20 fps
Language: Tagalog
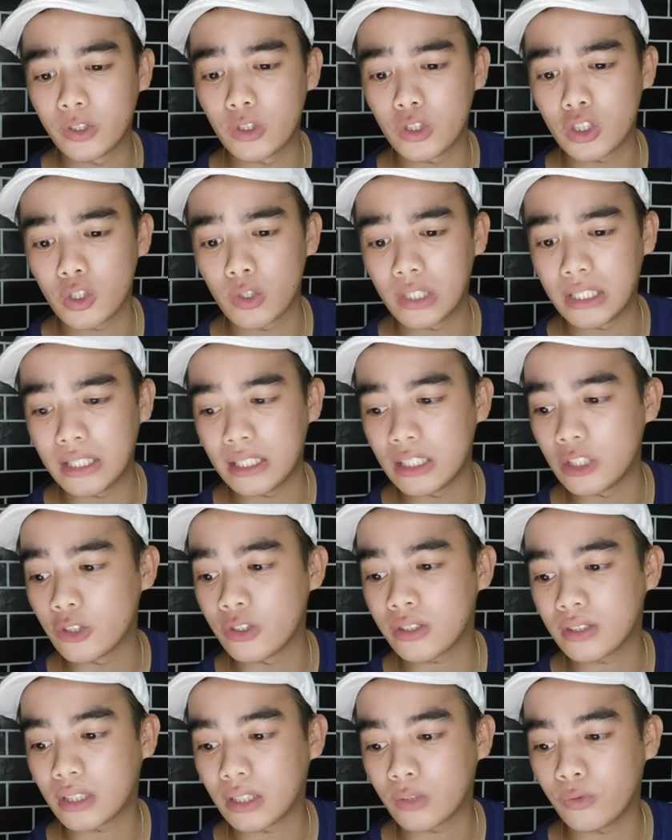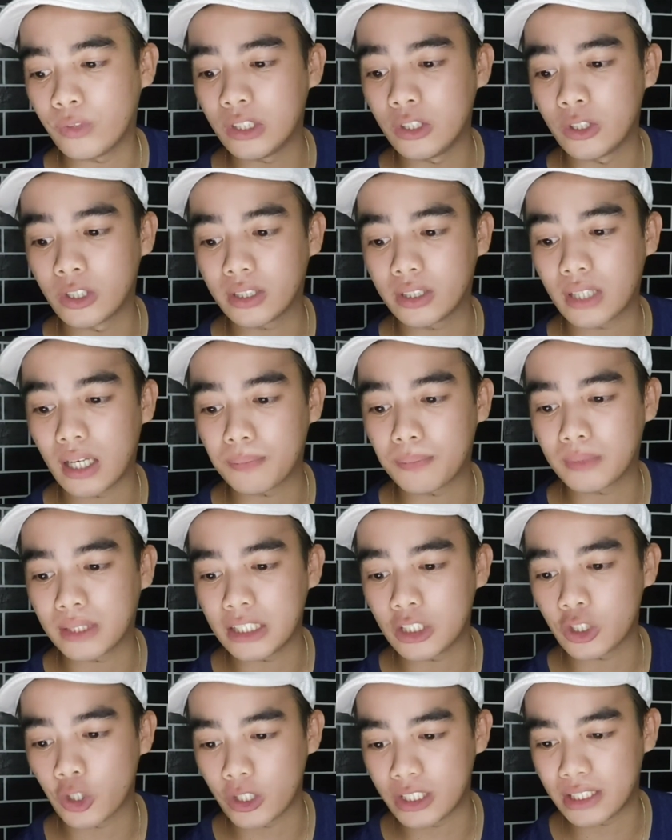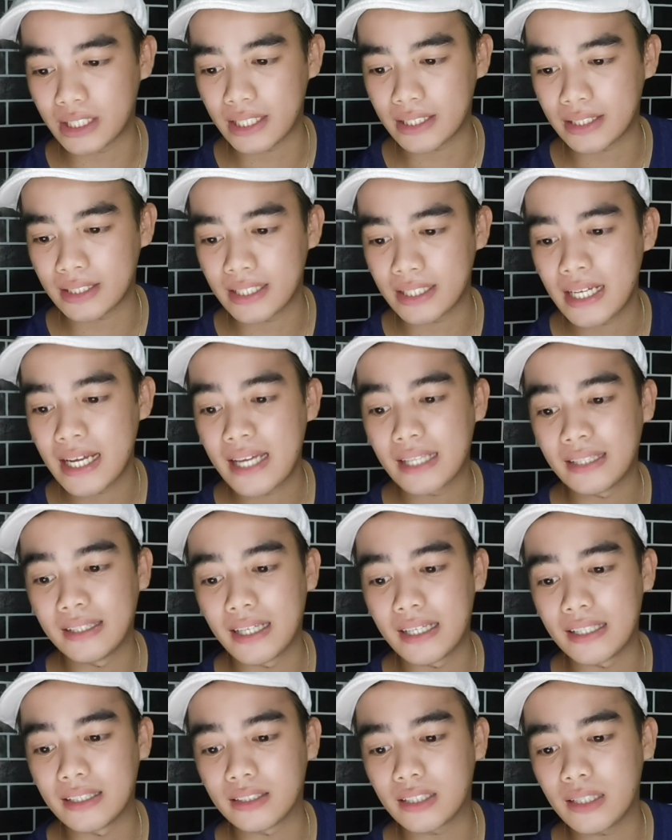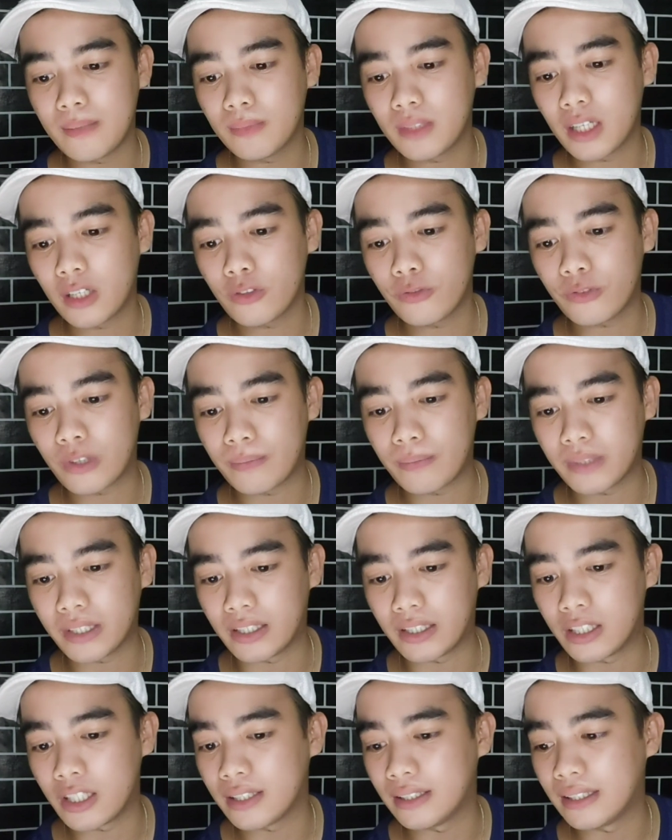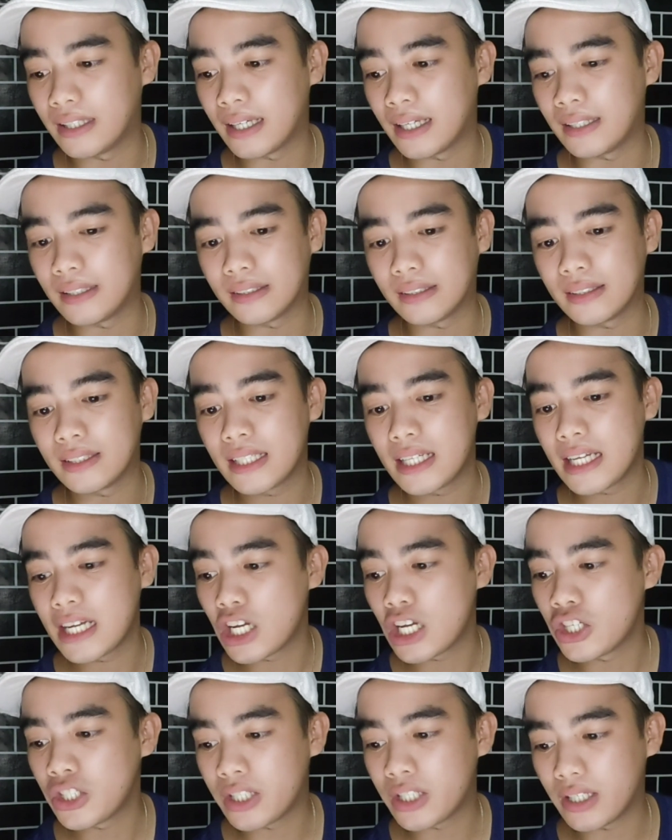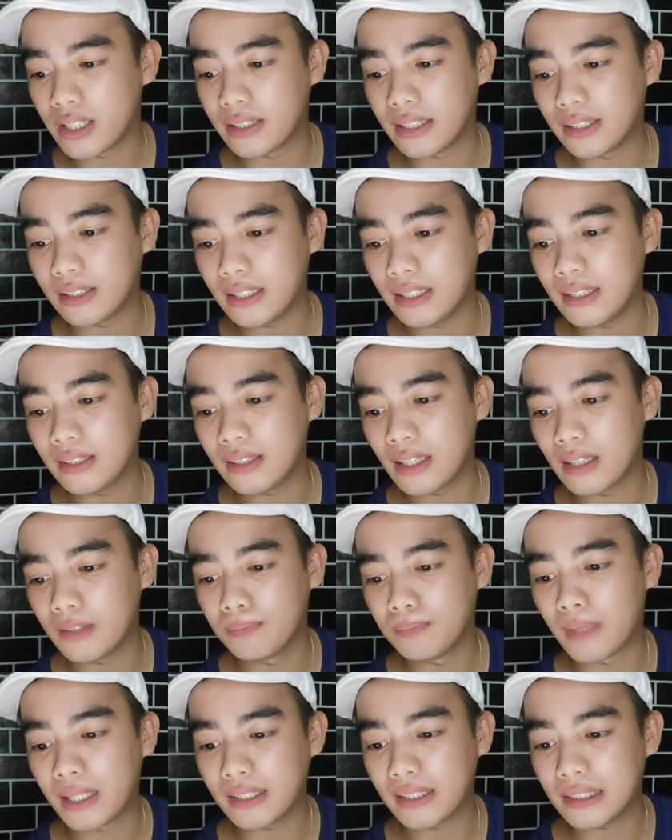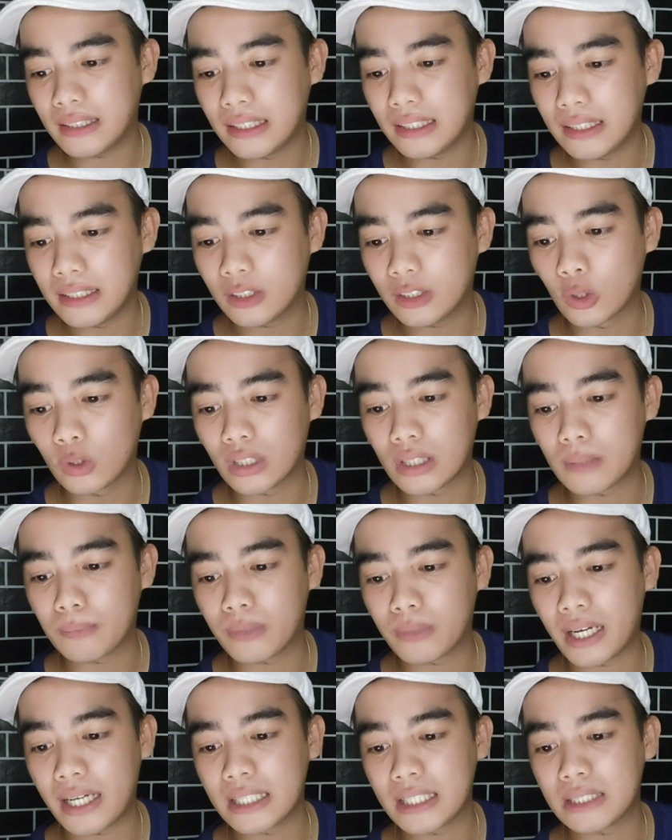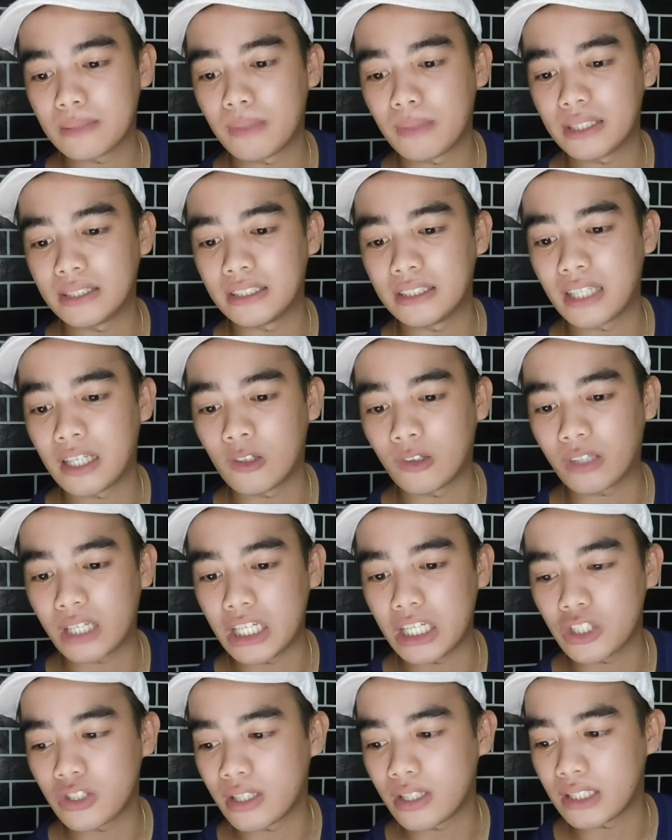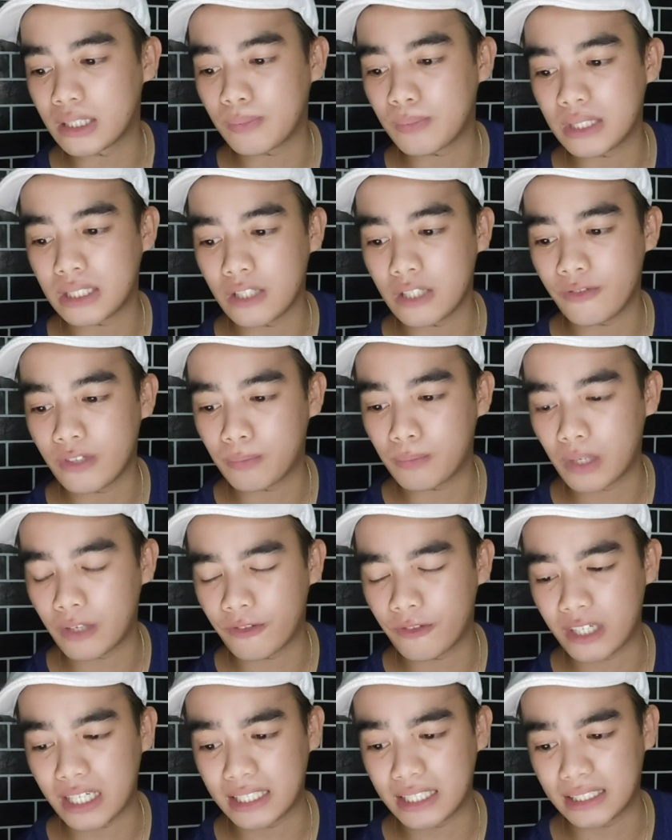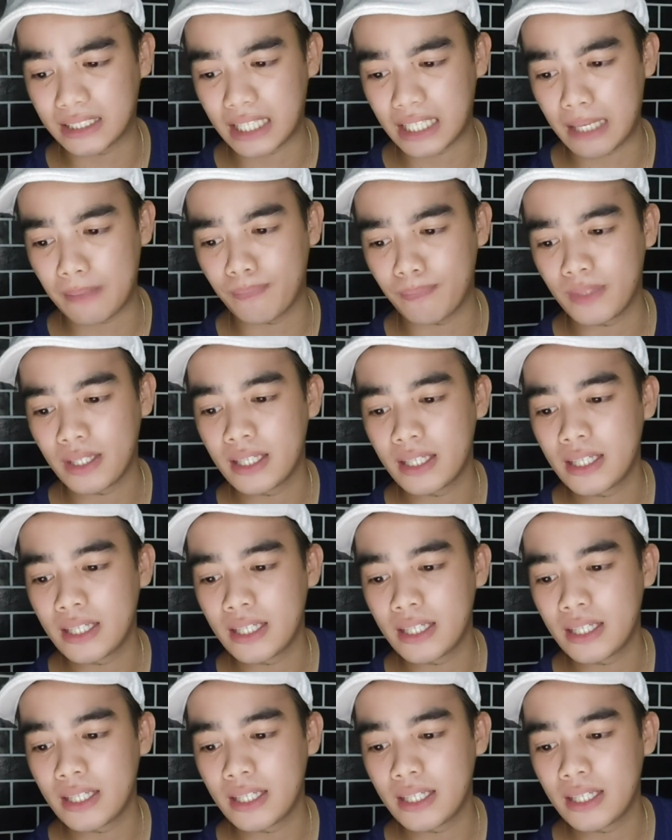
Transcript: Usually you start with your top 3 choices, then trim down from there. Then share the detailed monthly, total price, budget allocation, and specific preference type.